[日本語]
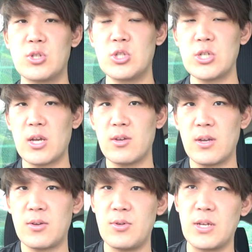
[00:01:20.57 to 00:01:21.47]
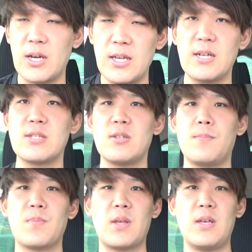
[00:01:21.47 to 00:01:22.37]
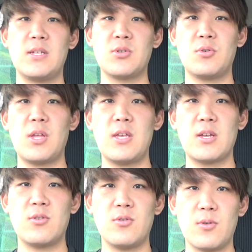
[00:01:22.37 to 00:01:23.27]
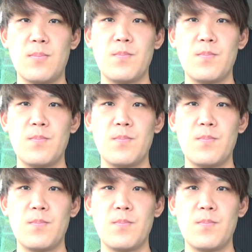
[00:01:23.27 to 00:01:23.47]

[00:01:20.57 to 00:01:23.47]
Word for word: 中学野球に限らず、えー、少年野球、